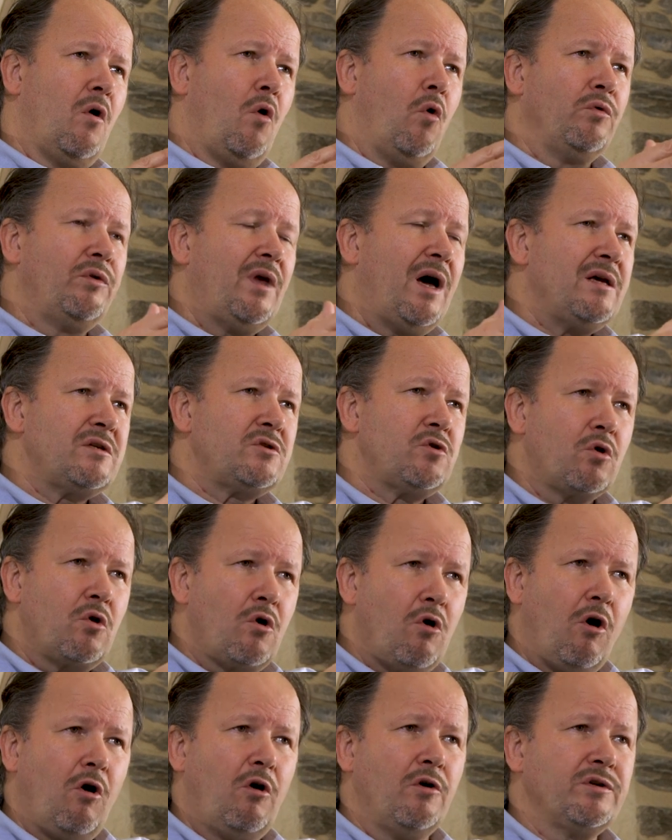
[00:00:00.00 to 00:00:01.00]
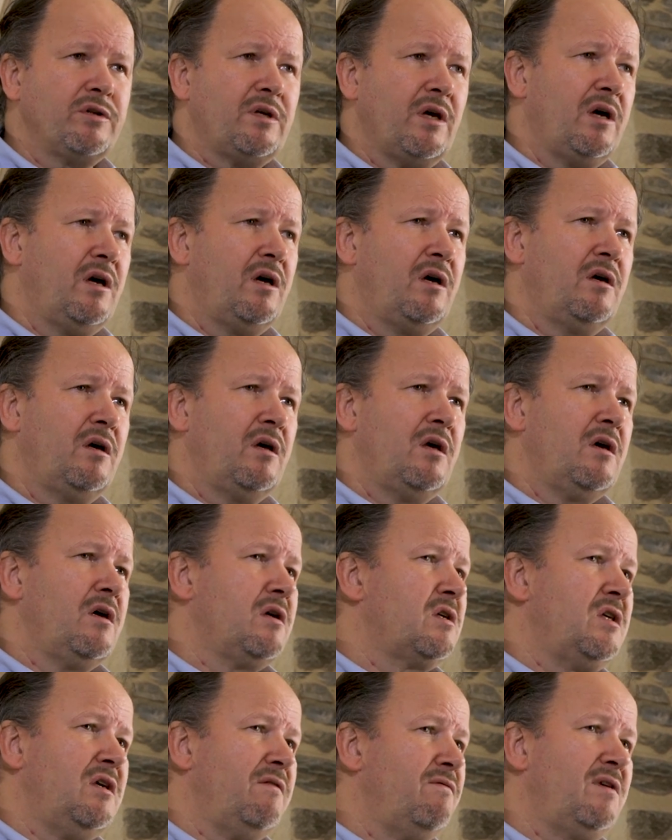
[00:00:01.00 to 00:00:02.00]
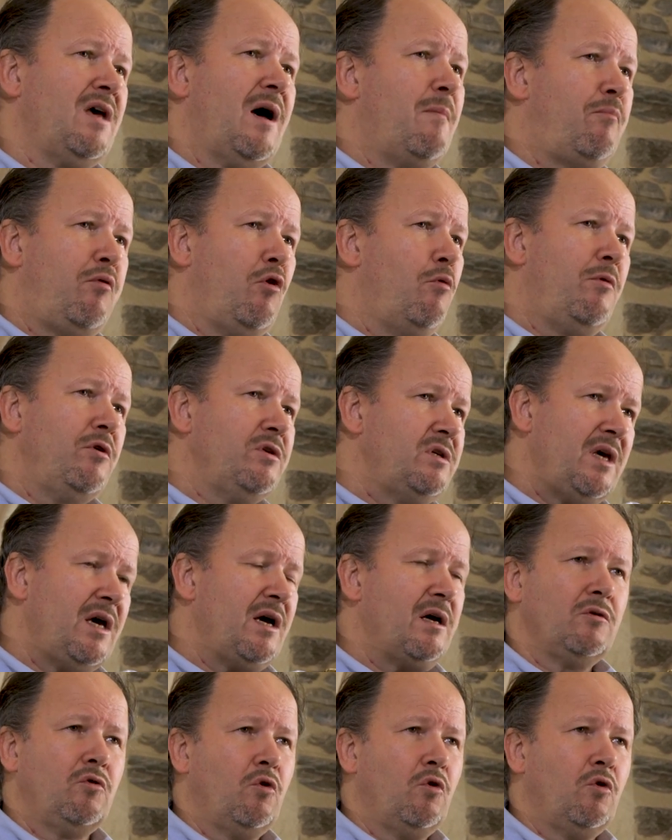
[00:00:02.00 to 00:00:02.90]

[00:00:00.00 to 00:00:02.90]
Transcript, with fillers: On a ce Corentin qui vit à Plomodière,